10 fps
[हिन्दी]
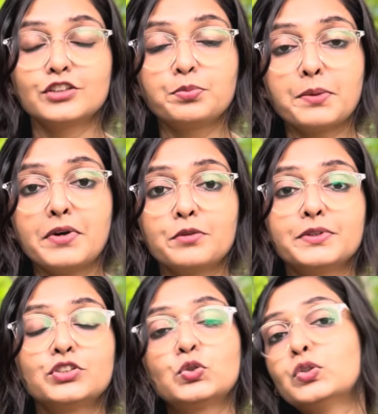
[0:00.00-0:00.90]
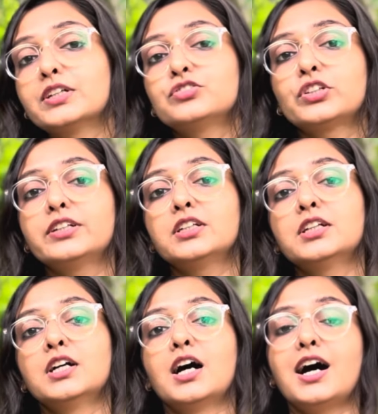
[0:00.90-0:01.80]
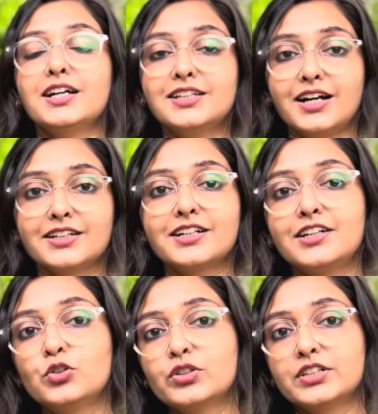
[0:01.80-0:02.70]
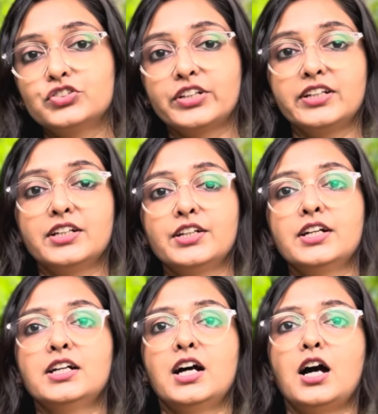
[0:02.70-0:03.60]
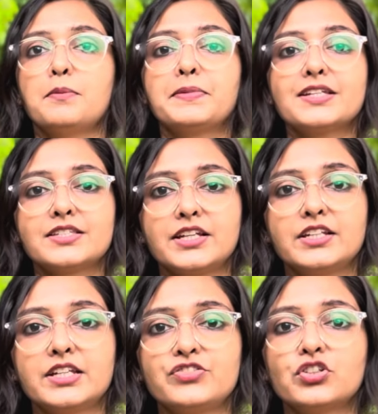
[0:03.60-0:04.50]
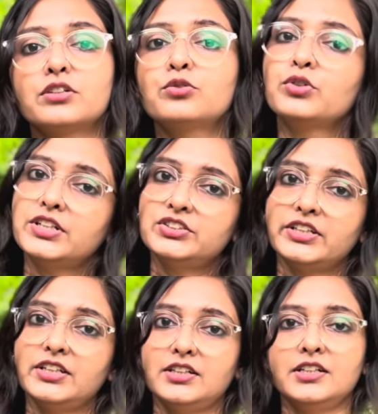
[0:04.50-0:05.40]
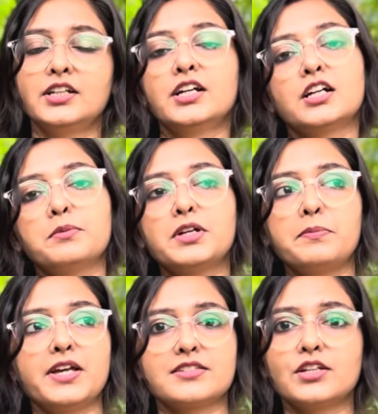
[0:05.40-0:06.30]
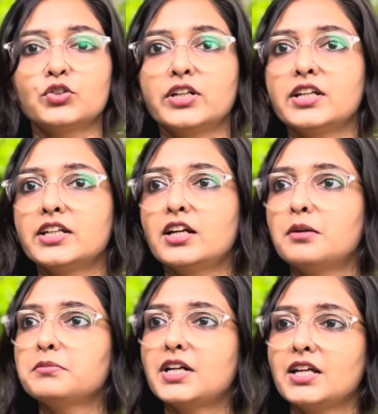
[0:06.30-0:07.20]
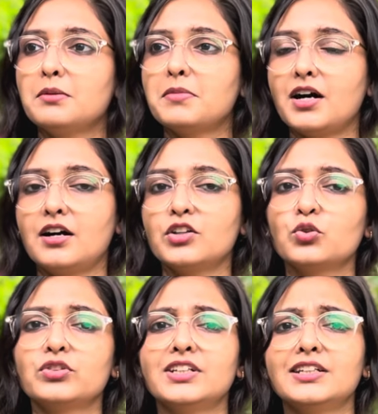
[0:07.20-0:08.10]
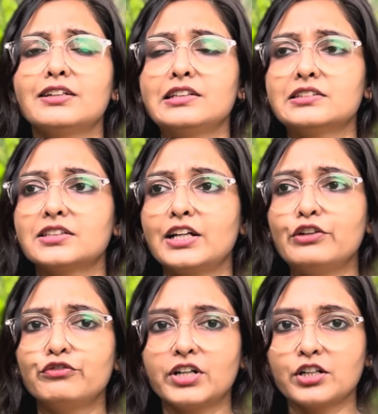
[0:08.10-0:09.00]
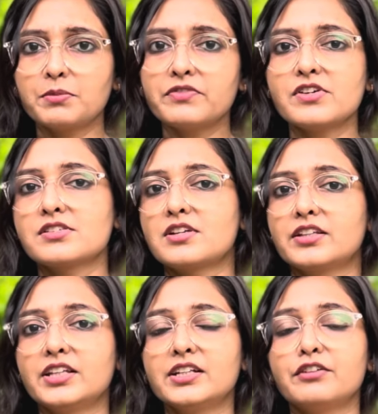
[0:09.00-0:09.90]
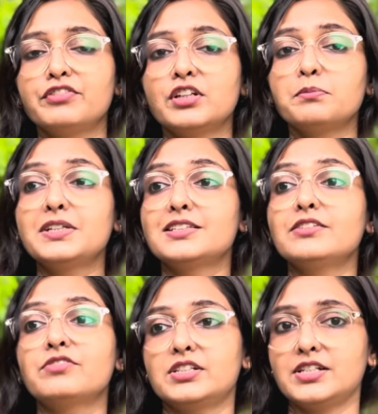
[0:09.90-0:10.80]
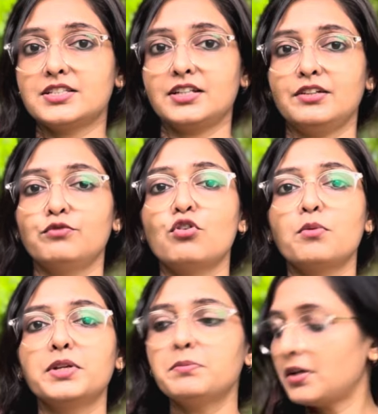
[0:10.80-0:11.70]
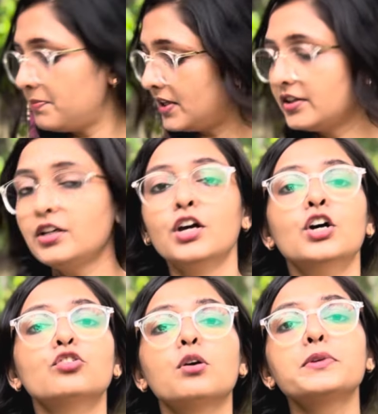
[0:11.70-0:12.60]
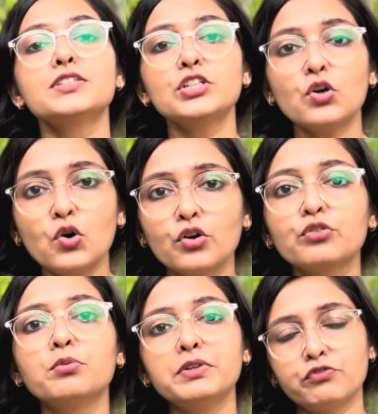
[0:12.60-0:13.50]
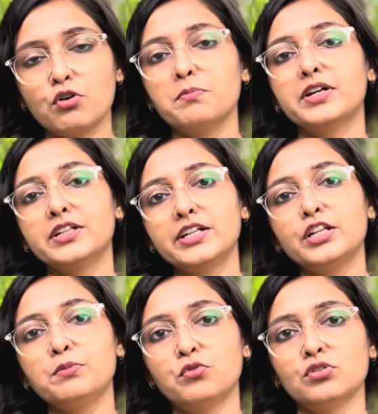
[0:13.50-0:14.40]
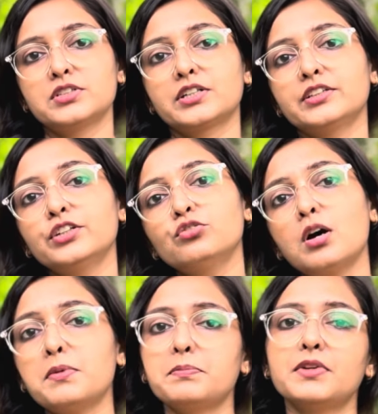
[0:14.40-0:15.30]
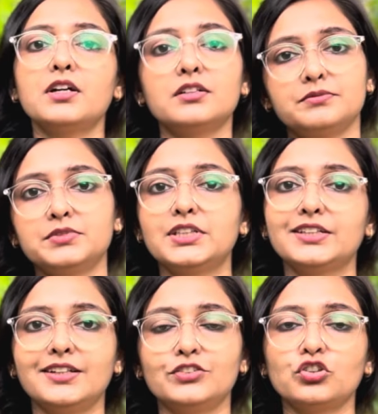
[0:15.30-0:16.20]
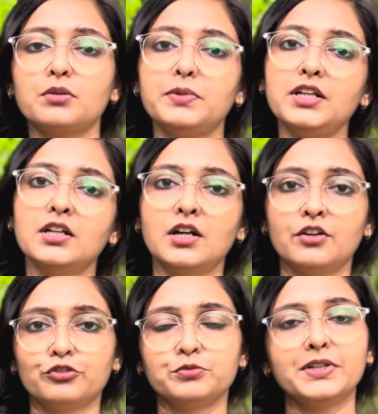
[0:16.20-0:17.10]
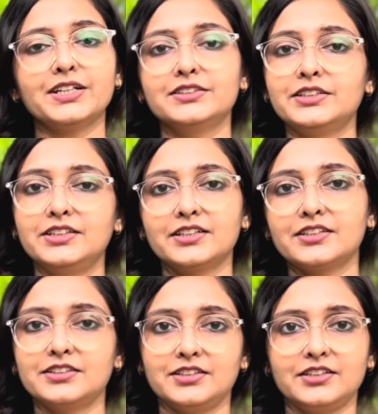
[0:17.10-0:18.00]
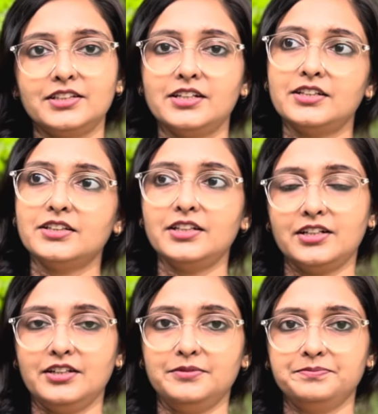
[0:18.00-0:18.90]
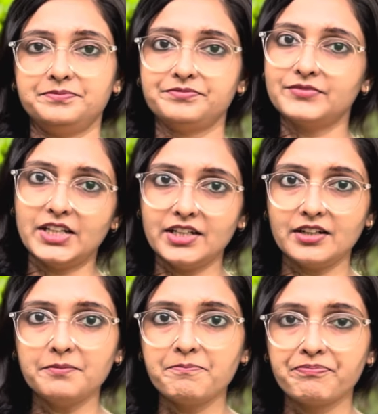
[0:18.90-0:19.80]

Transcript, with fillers: जाति प्रमाण पत्र होना चाहिए आधार कार्ड होना चाहिए आपके सिग्नेचर होने चाहिए कभी कभी ऐसा होता है ना कि हम कहीं बाहर होते हैं या किस कहीं वर्क में फंस जाते हैं या फिर हम किसी वजह से फॉर्म नहीं भर पाते तो हम किसी और को भी फॉर्म भरने के लिए बोल सकते हैं तो आप अपना सिग्नेचर भी उसमें कंसीडर कर सकते हैं कि हाँ ठीक है